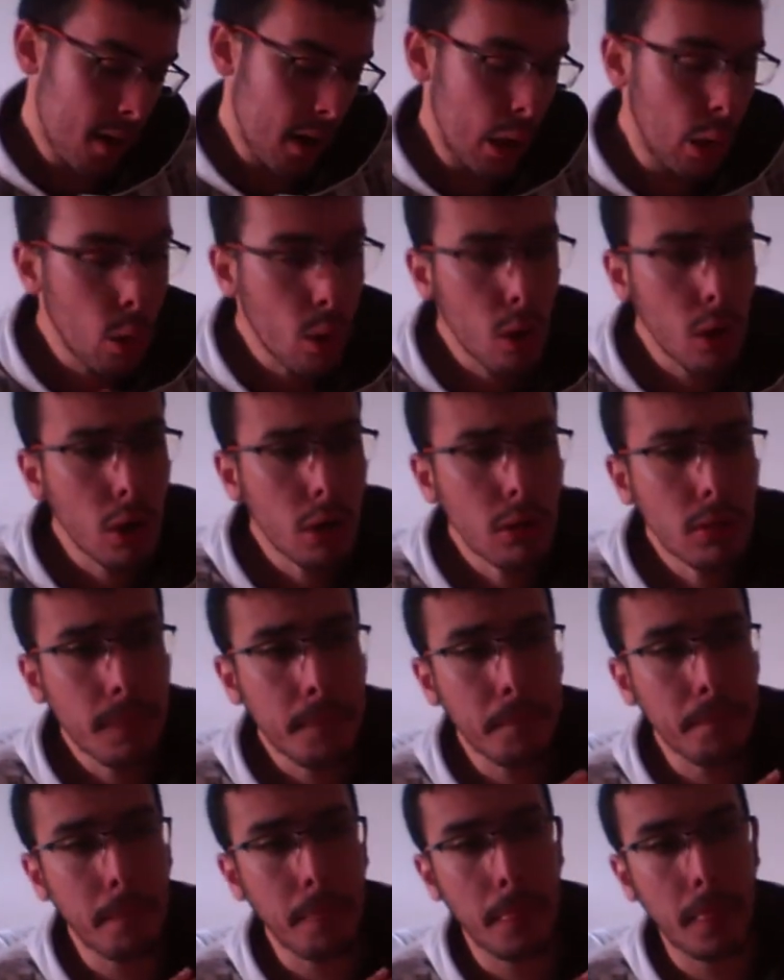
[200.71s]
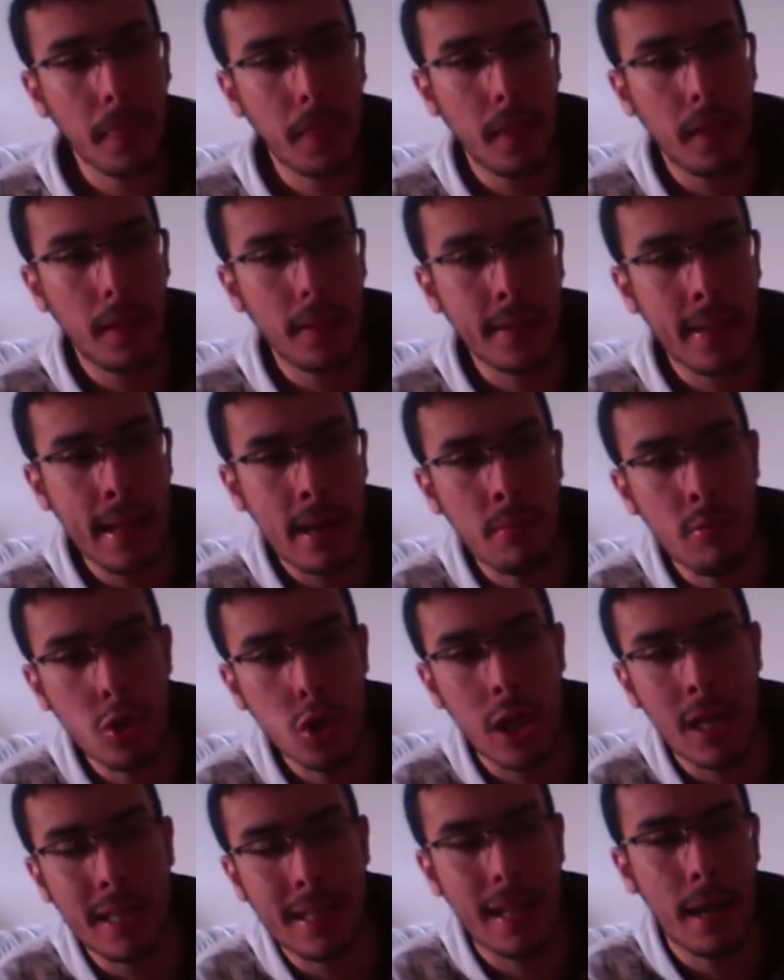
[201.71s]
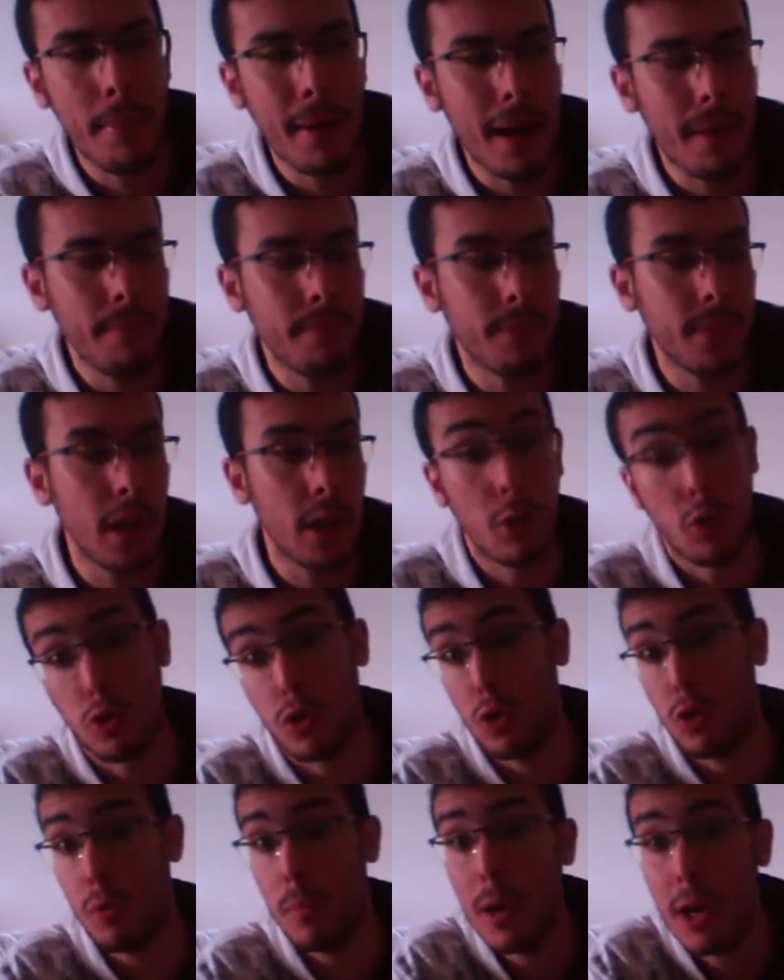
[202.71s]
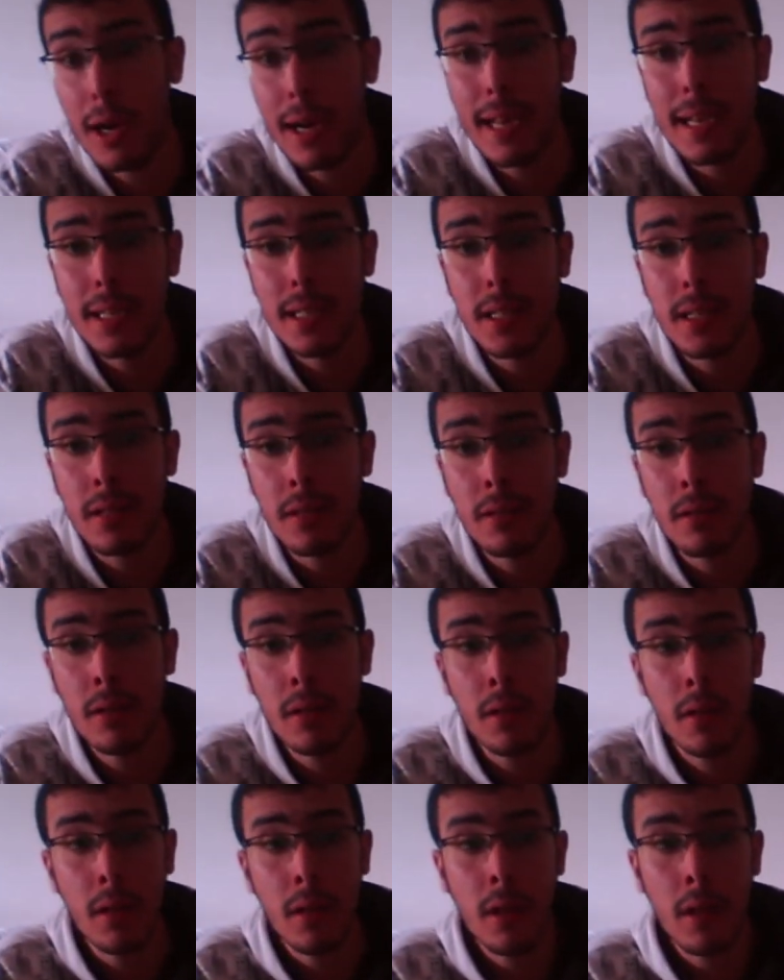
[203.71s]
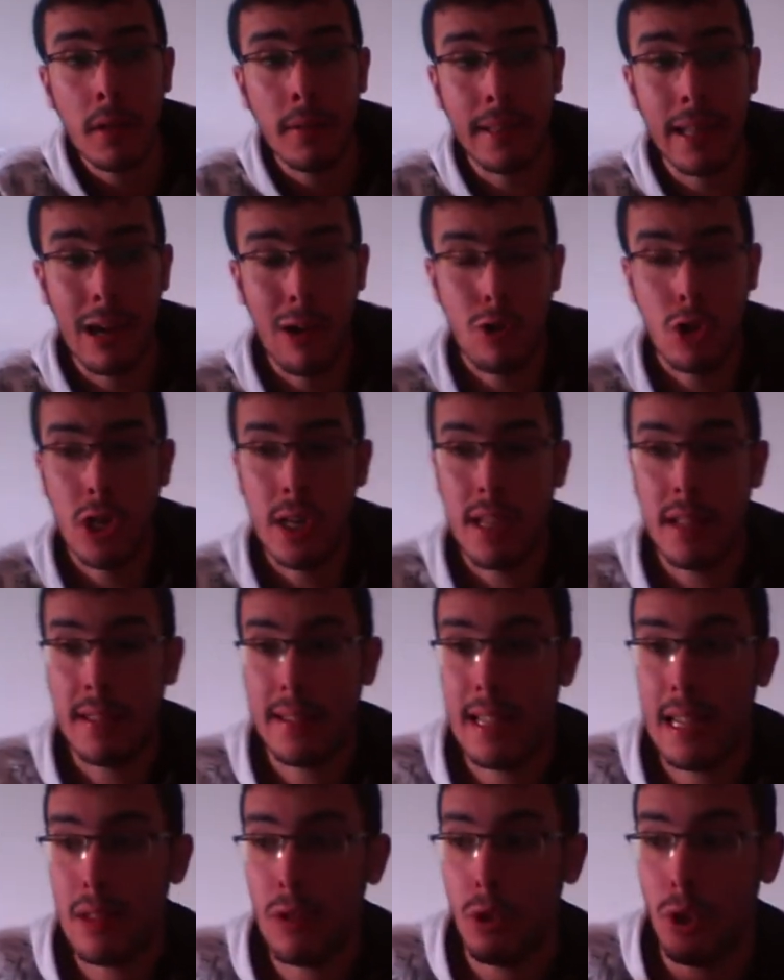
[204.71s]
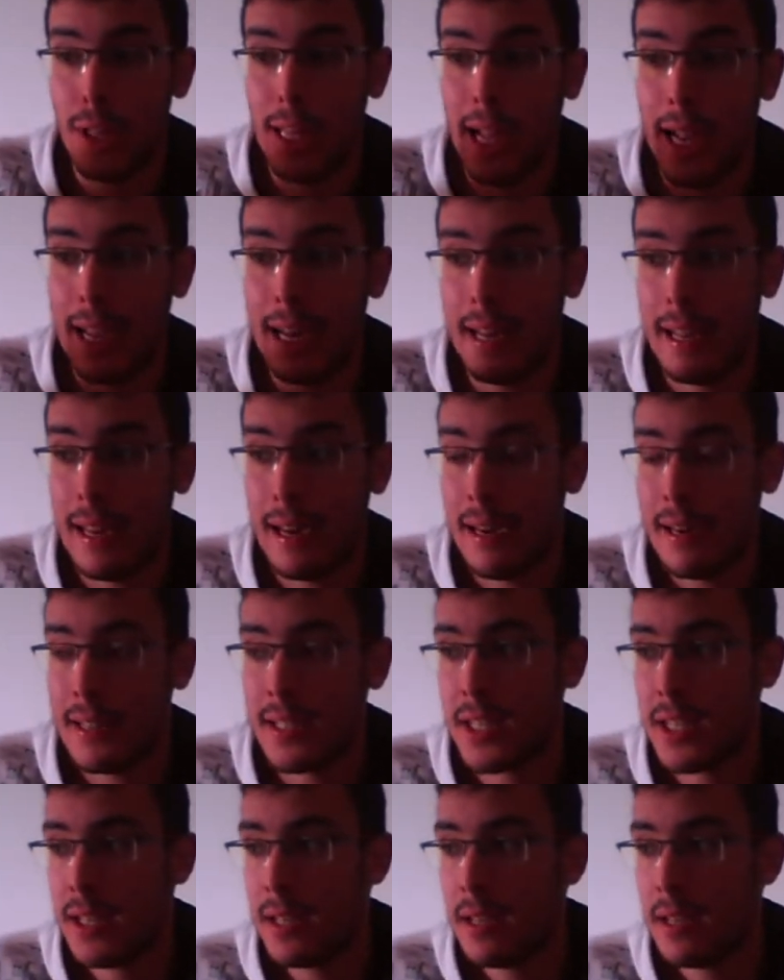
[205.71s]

Luego tenemos el tema de los rumores, de los Nintendo Direct